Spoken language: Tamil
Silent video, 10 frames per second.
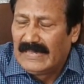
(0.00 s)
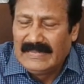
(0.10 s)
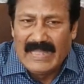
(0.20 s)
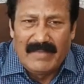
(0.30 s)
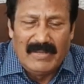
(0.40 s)

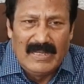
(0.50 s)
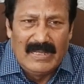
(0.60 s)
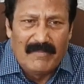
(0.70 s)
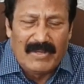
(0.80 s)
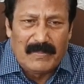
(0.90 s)
இந்தியாவில்
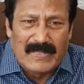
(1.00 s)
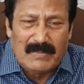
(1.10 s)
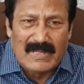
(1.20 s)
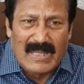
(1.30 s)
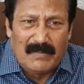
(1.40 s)
அவரை
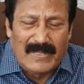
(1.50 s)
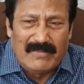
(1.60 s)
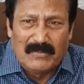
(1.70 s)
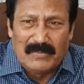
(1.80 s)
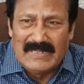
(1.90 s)
பிரதமராக
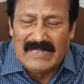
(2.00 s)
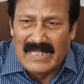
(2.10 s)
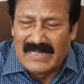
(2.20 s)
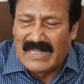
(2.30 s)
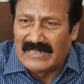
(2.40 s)
பரிவிப்பது
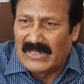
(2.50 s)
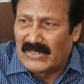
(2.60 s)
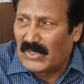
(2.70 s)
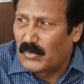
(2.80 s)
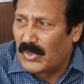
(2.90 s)
என்ற அந்த
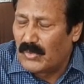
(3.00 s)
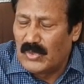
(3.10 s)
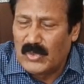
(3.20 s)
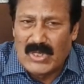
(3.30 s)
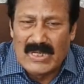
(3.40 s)
அற்ற
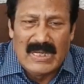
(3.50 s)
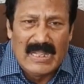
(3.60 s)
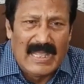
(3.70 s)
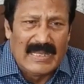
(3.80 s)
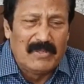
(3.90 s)
குறிக்கோளுடன்
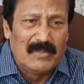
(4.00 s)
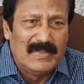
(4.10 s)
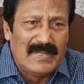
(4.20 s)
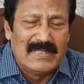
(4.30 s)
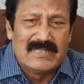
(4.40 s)

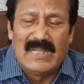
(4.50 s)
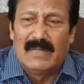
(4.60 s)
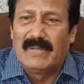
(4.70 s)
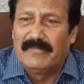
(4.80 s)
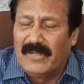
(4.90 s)
அனைவரும் இணைந்து
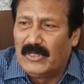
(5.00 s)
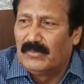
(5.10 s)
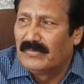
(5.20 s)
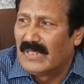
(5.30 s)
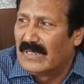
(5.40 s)
செயல்பட
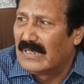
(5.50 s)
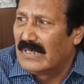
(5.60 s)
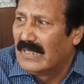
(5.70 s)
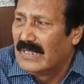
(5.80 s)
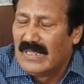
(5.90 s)
வேண்டும்
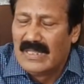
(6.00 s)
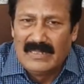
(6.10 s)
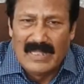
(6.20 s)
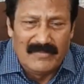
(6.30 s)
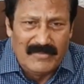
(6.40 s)
என்று
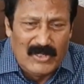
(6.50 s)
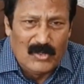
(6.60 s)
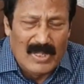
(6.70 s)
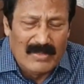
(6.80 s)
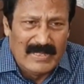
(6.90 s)
நான்
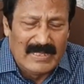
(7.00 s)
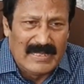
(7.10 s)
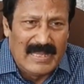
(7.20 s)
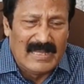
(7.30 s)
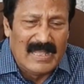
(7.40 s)
வேண்டுகோளாக
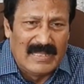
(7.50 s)
விடுக்கிறேன்